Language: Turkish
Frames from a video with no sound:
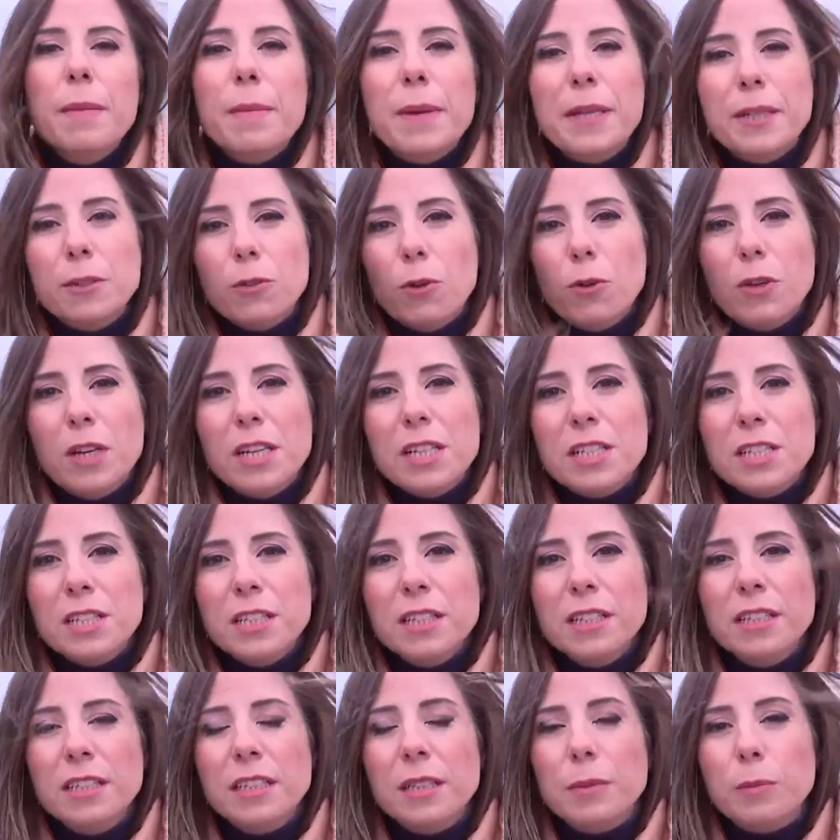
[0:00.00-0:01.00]

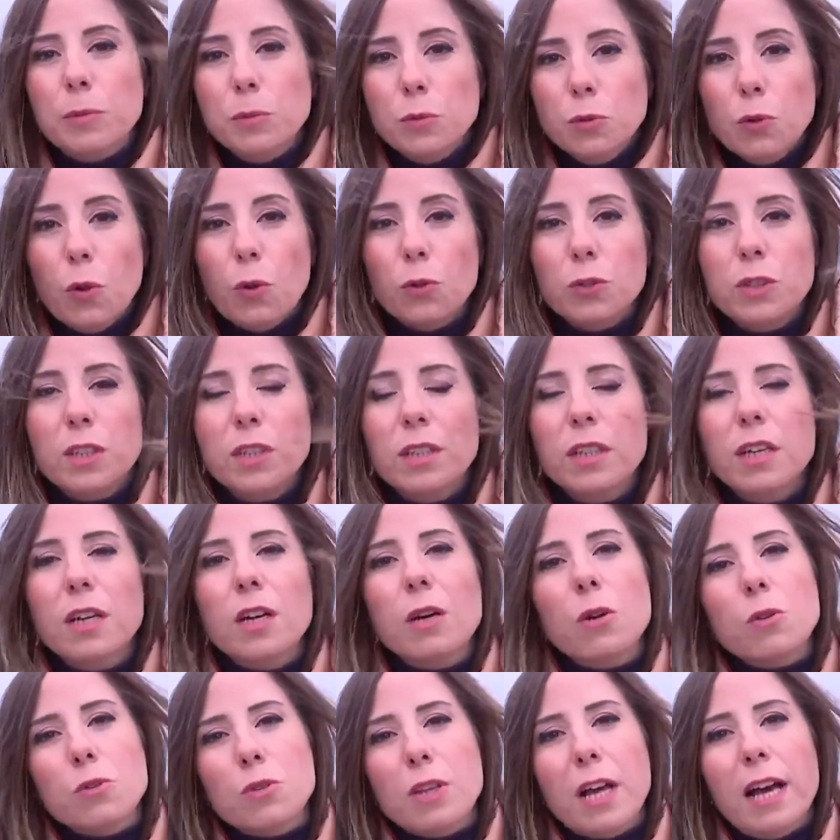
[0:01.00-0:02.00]
Meteorolojinin de bu noktada
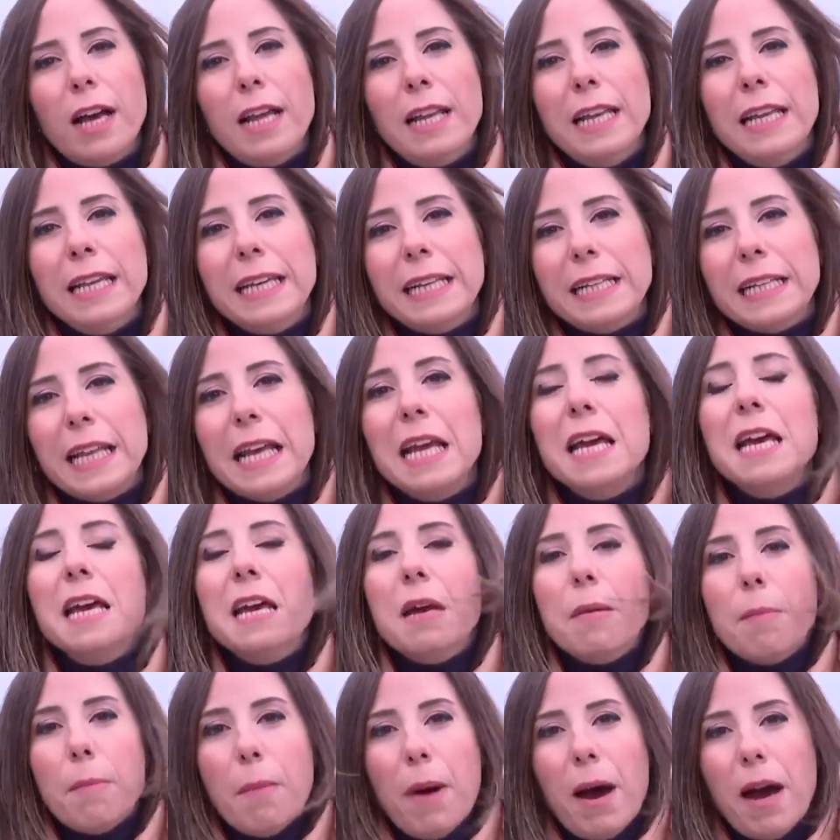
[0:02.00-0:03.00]
özellikle
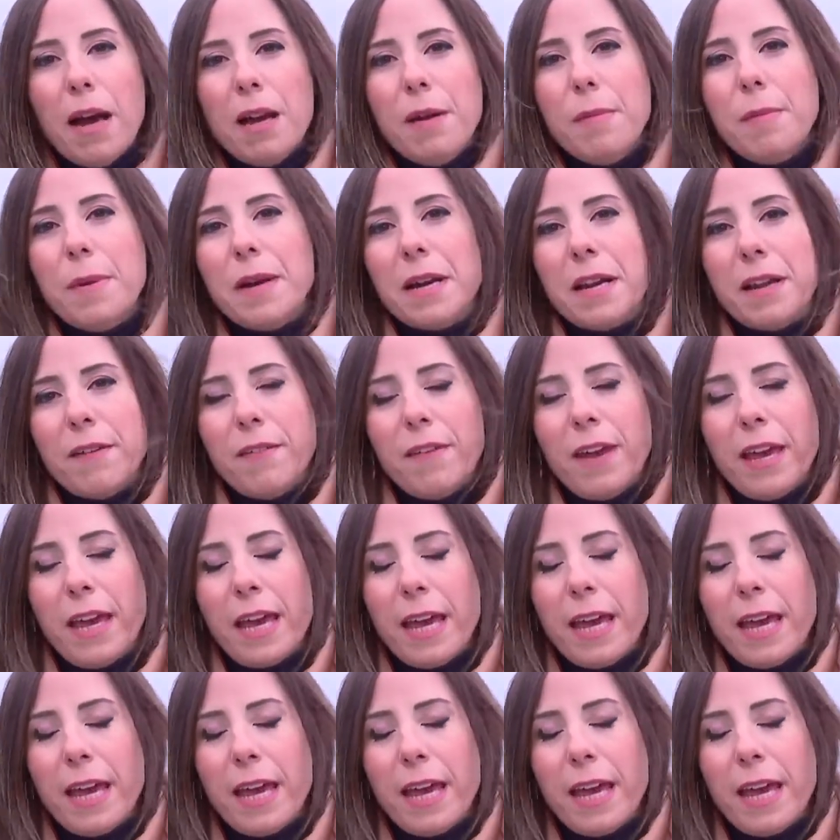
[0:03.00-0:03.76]
Marmara ve